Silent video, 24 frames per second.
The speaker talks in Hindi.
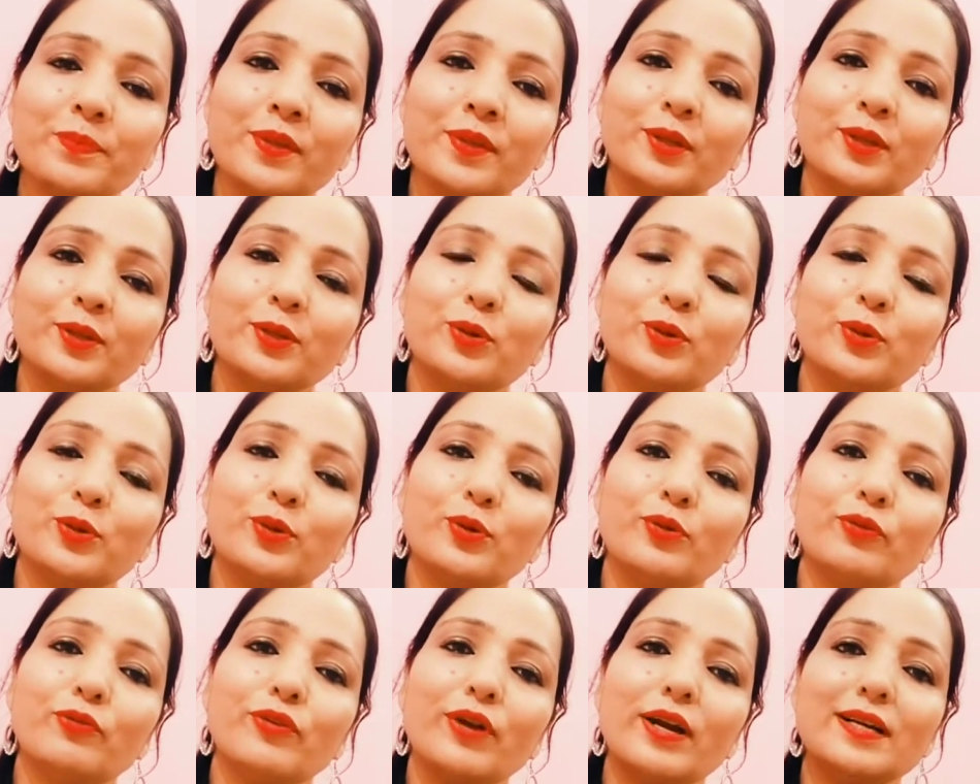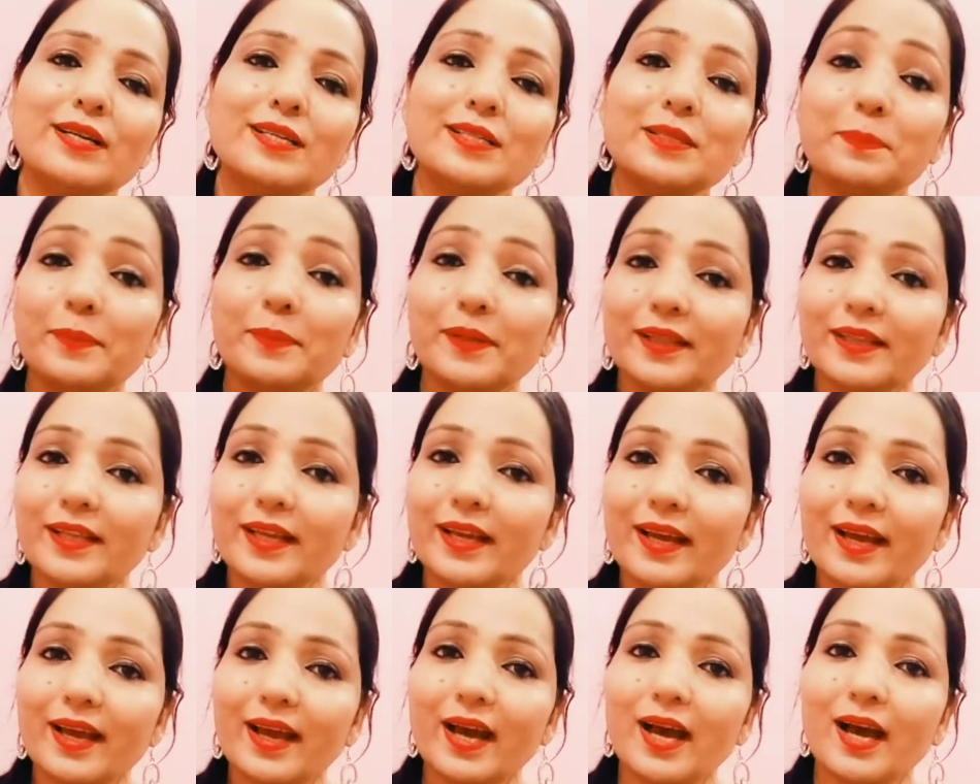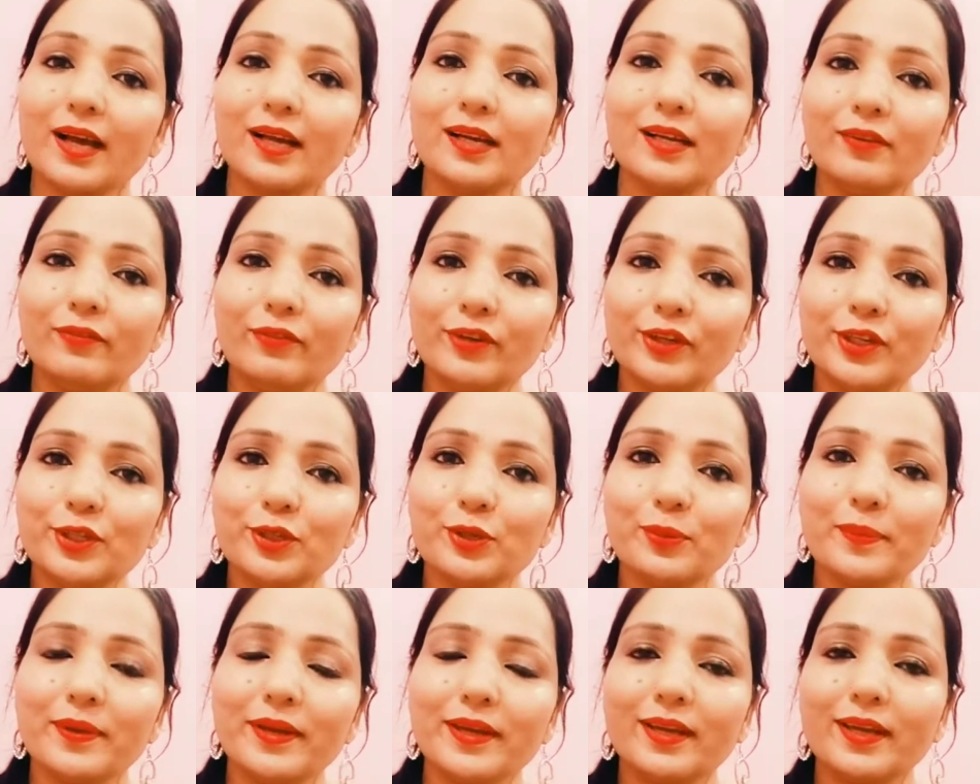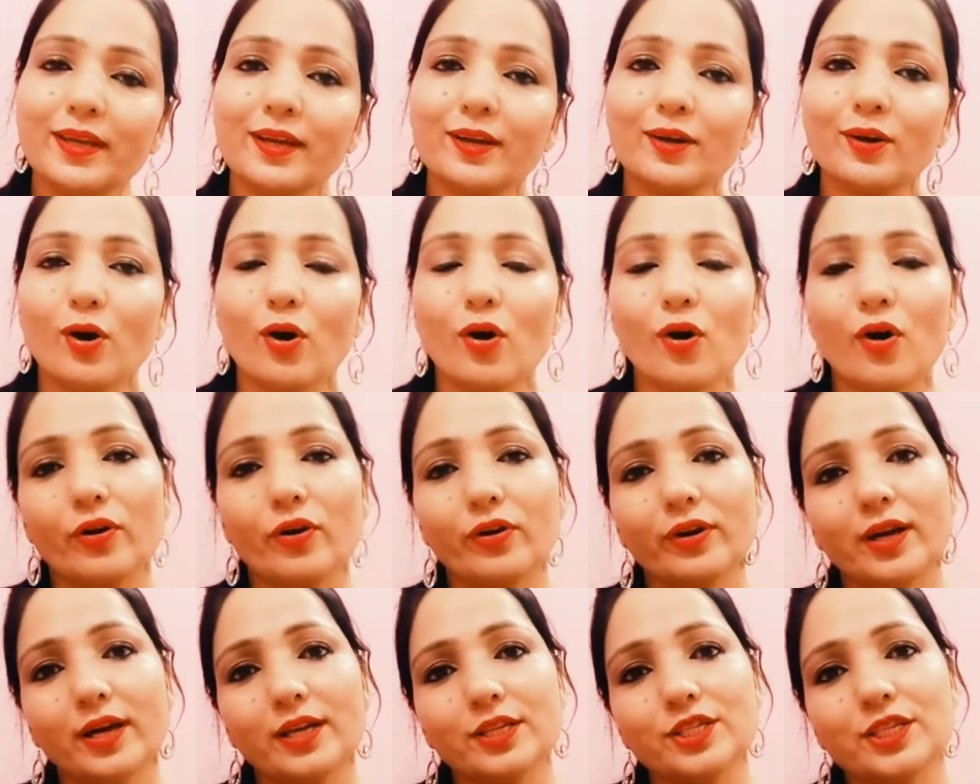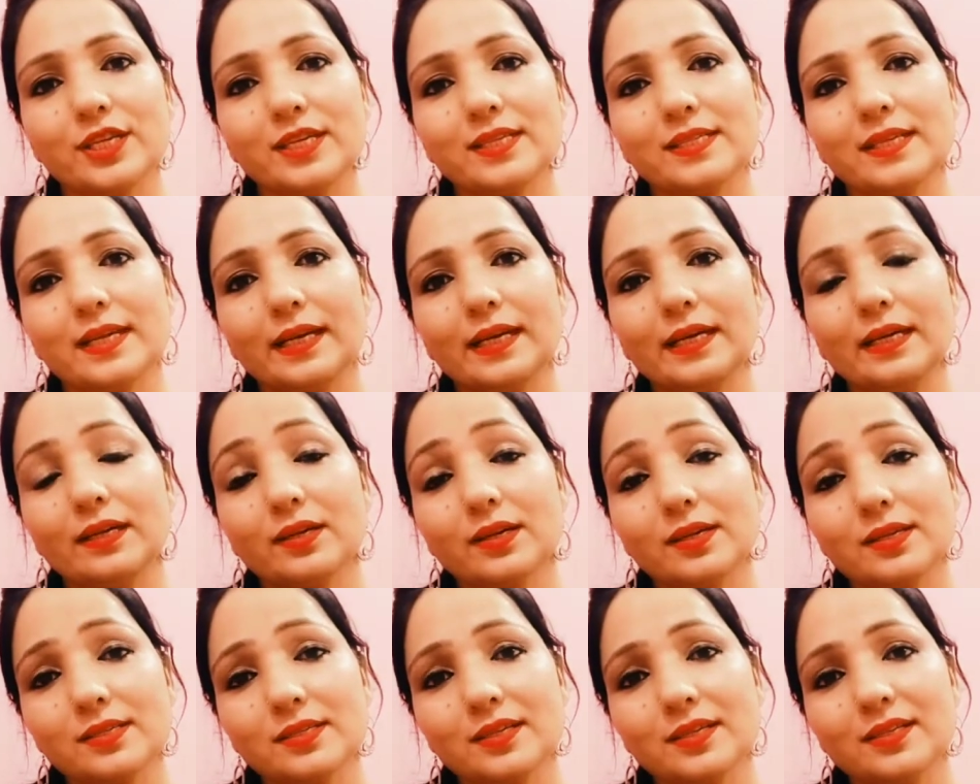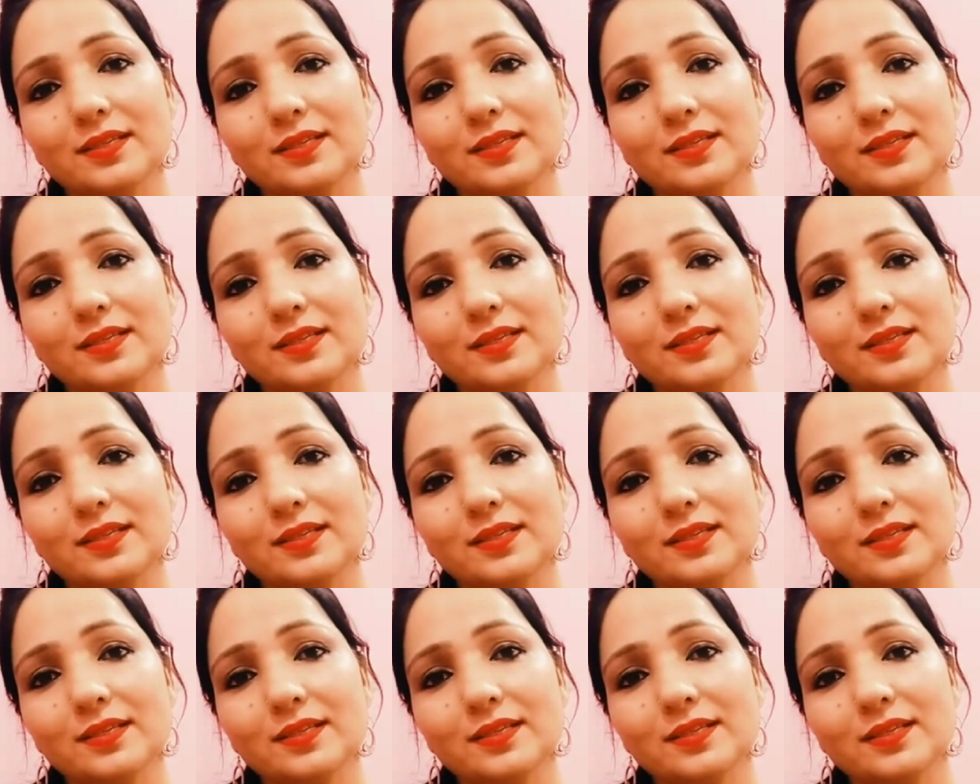तो फ्रेंड्स मिलते हैं अगली वीडियो में एक और अच्छे से इंटरेस्टिंग